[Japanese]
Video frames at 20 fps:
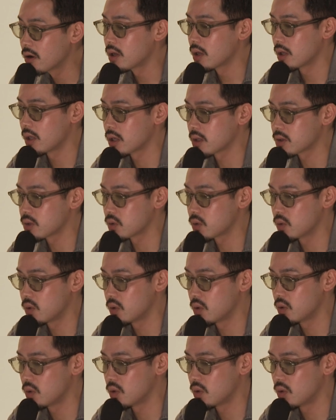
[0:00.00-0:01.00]
なんかそ
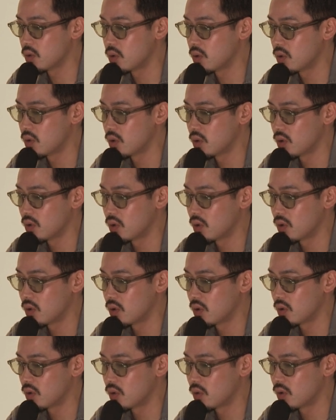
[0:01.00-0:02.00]
こ
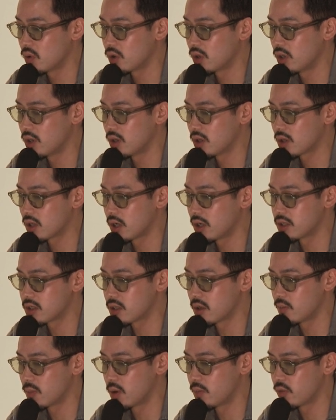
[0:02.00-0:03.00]
に対し
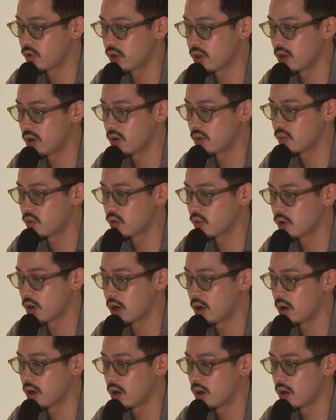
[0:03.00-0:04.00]
てまあ向き合うもの
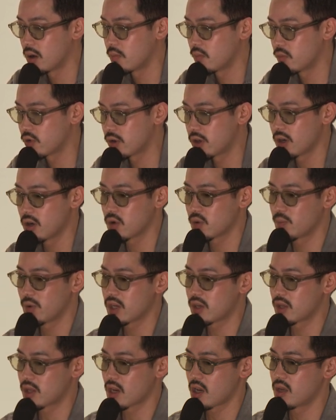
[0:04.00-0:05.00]
が向き合う
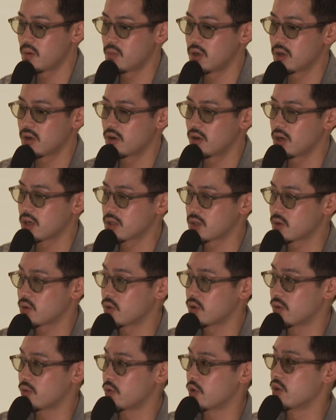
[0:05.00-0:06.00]
べきタイミングがす
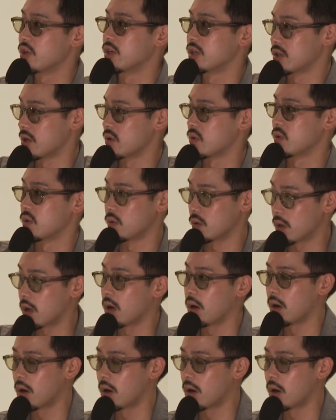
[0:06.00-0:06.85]
ごい増えてきたというか